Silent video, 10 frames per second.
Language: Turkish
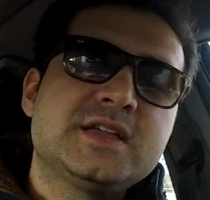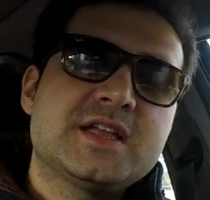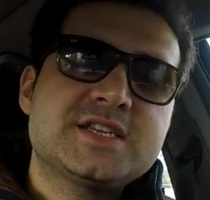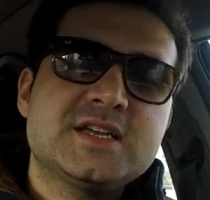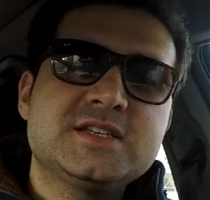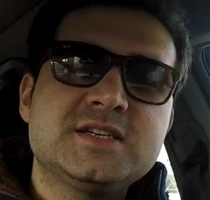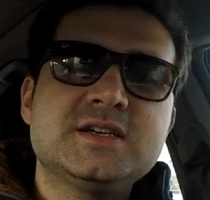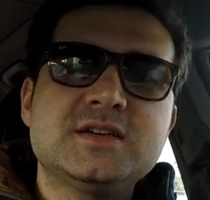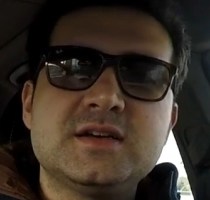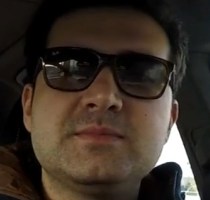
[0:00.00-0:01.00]
Geçenki
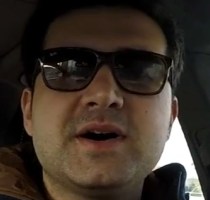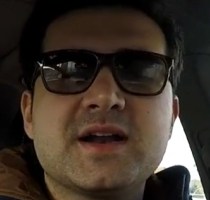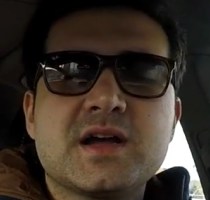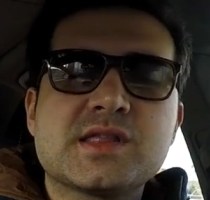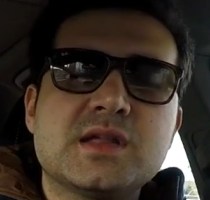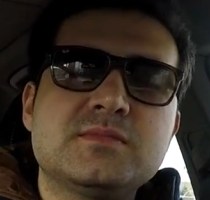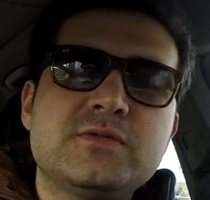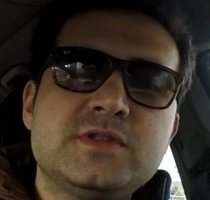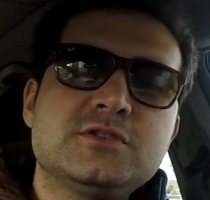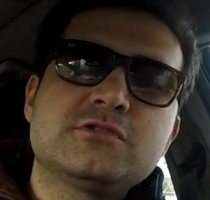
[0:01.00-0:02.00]
e, para
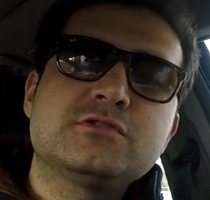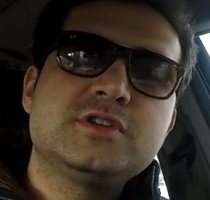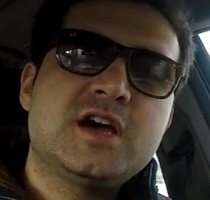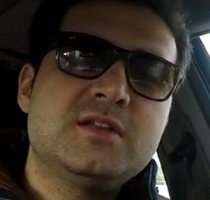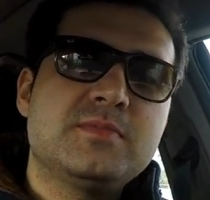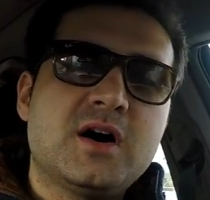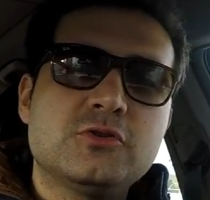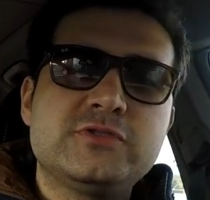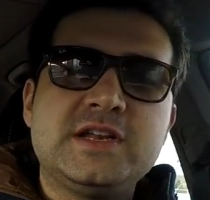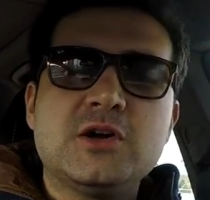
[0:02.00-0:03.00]
kazanma videosunu yani
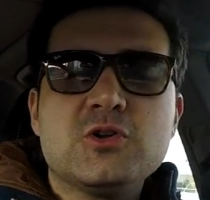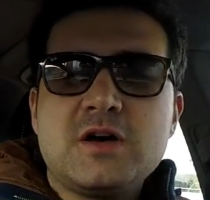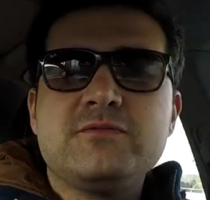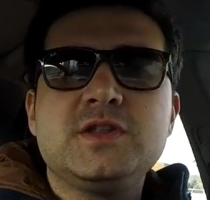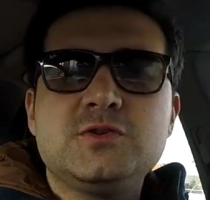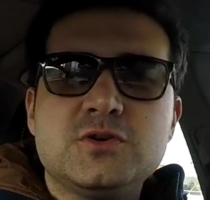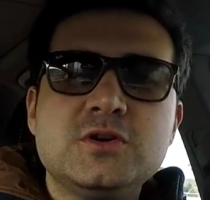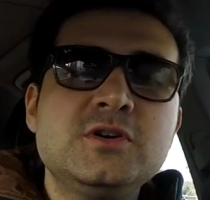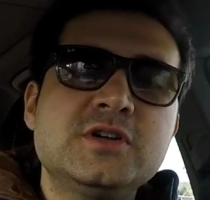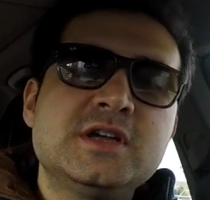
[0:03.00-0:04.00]
Bounty ile olan videoyu